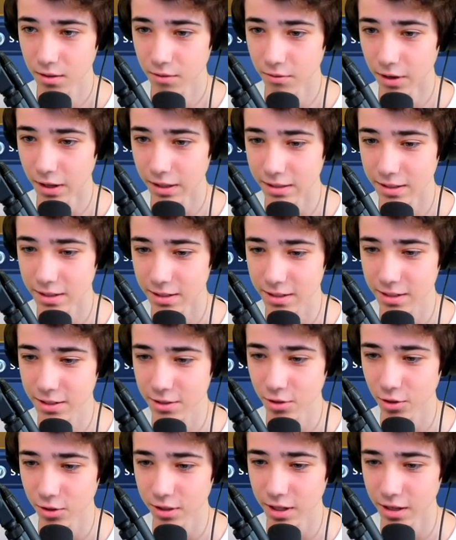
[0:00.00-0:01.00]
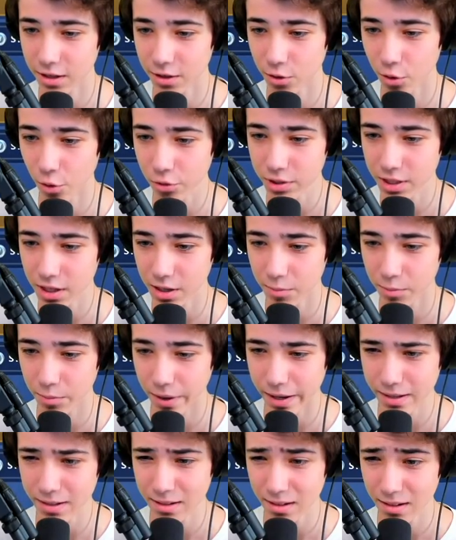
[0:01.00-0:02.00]
Warte, das ist doch der No-Skin
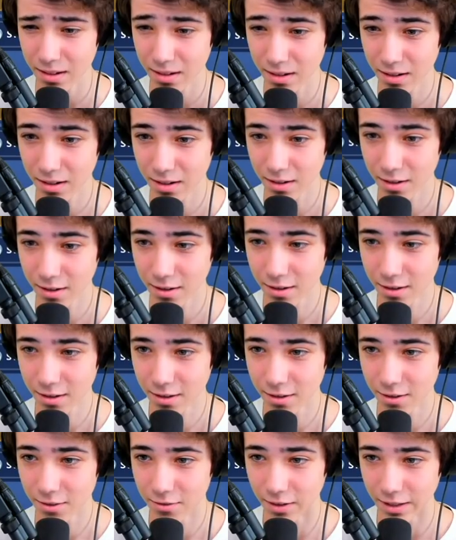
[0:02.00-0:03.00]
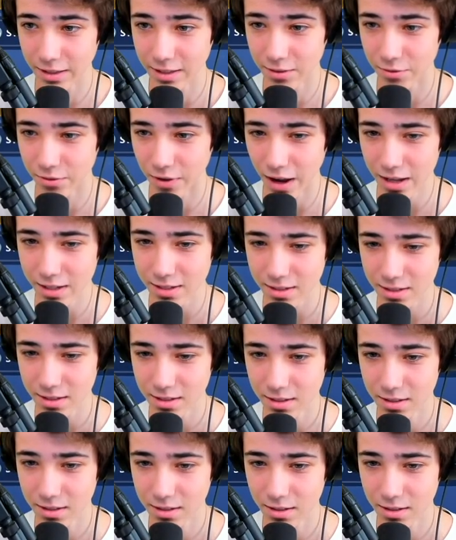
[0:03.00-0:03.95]
Ben? Warte, was?